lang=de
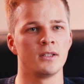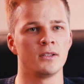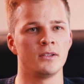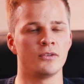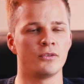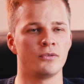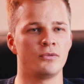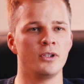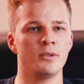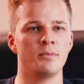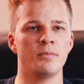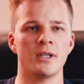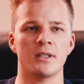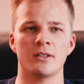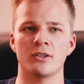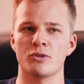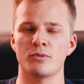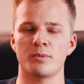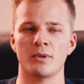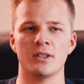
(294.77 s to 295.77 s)
Diese
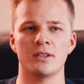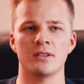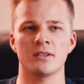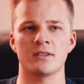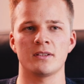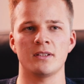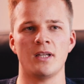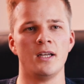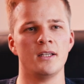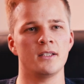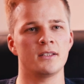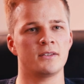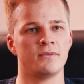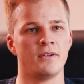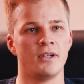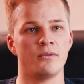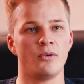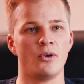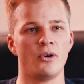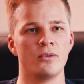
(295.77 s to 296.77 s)
Feedback-Gespräche sind alle
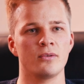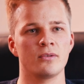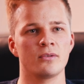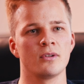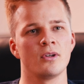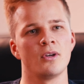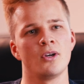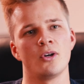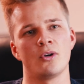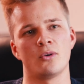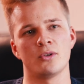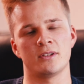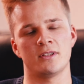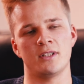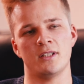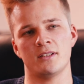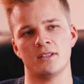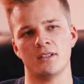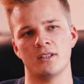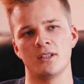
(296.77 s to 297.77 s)
zwei Wochen und
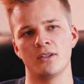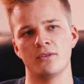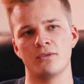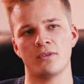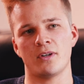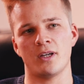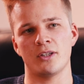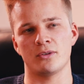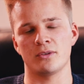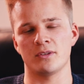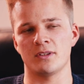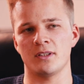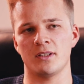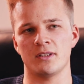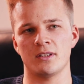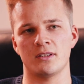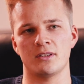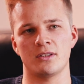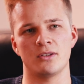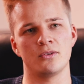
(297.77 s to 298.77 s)
sehr, sehr hilfreich und
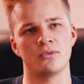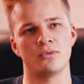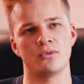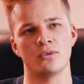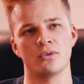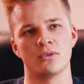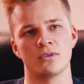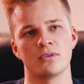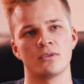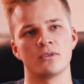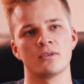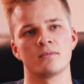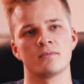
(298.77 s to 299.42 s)
sehr, sehr zielführend.